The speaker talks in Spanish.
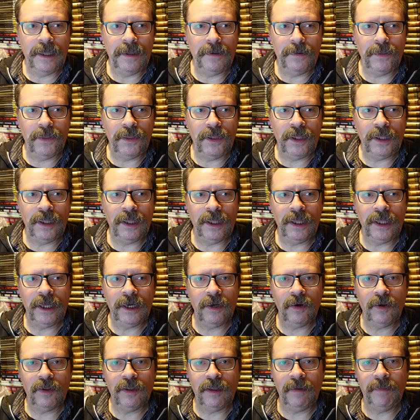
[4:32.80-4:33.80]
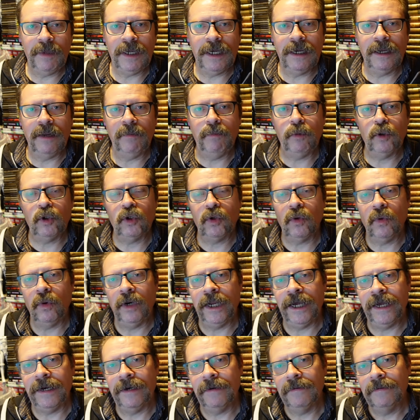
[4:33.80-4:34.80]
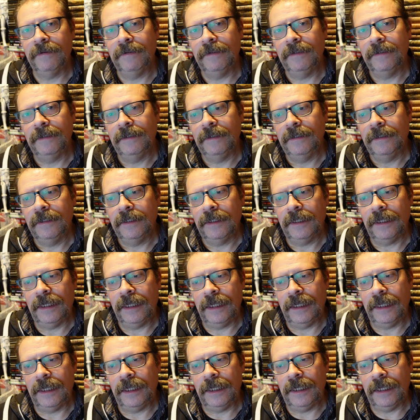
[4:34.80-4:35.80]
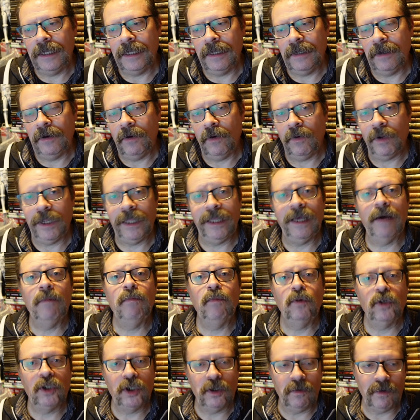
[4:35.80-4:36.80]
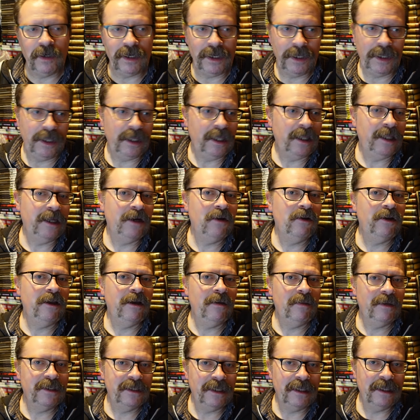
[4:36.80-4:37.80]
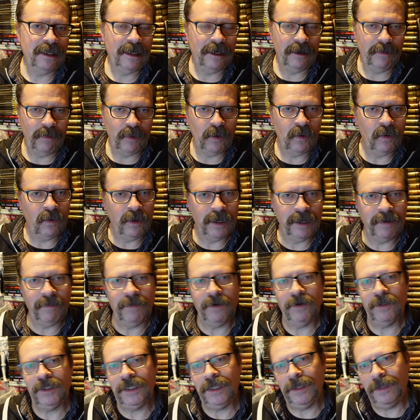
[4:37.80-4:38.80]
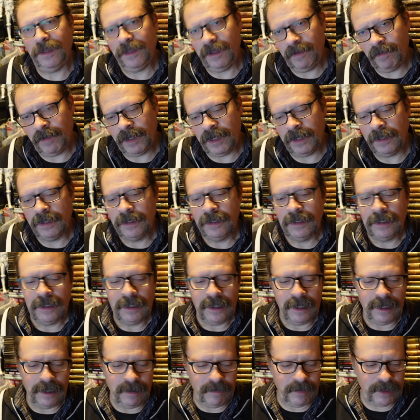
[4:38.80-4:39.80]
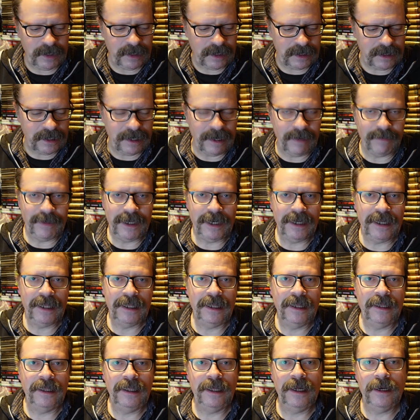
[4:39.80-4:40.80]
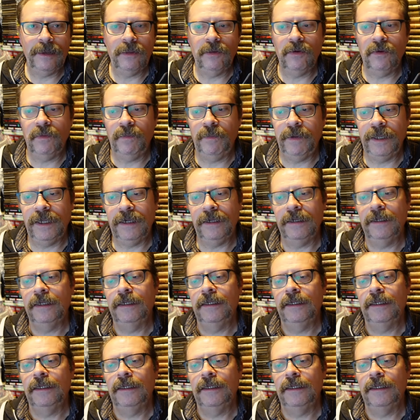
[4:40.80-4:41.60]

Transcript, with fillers: cine negro también crepuscular, eh, lo cual ya es mucho, porque el cine negro ya es bastante crepuscular, pero si encima le metes la mirada de Arthur Penn